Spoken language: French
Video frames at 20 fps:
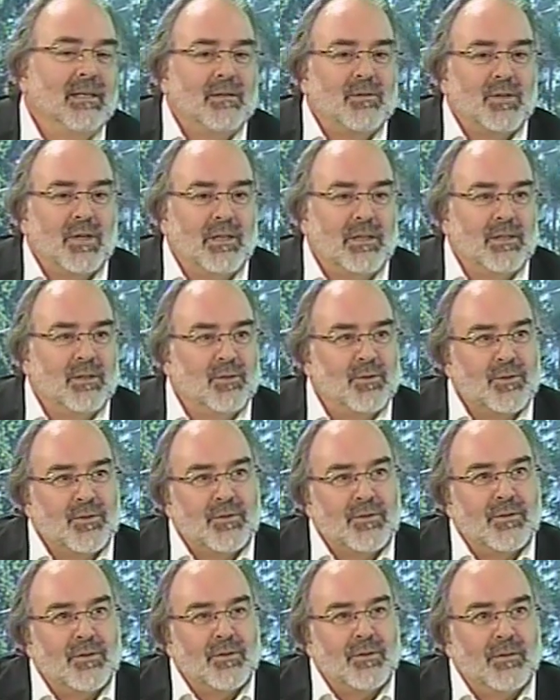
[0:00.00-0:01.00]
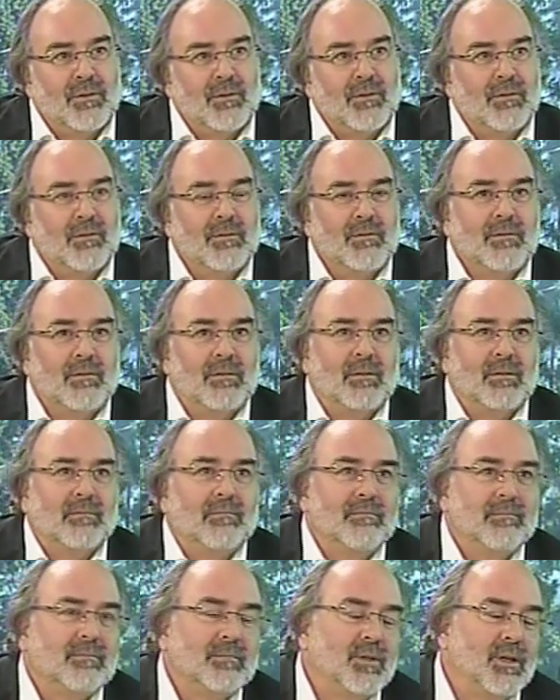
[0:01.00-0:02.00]
Ça a été juste, euh,
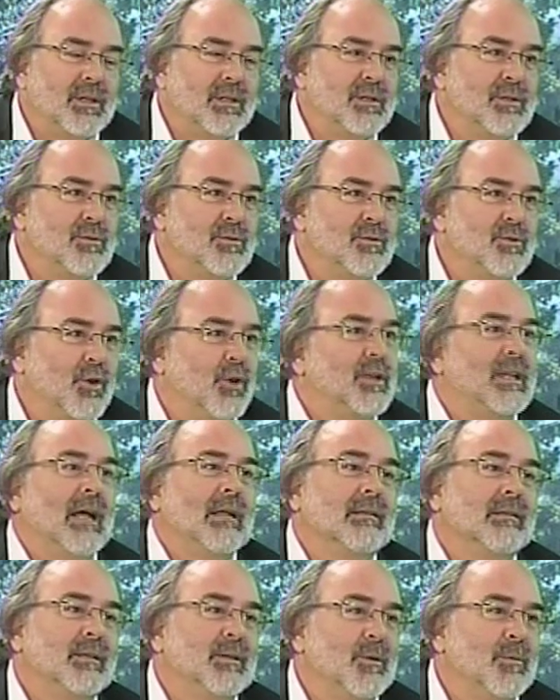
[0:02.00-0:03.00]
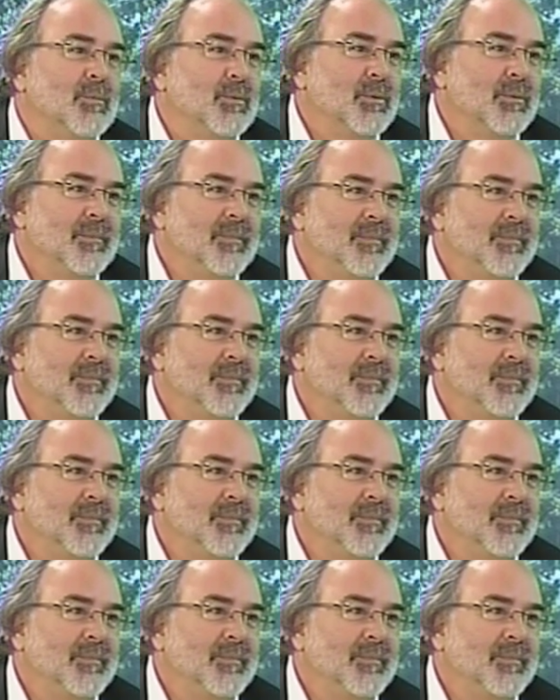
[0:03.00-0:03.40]
ça a été juste retardé un peu.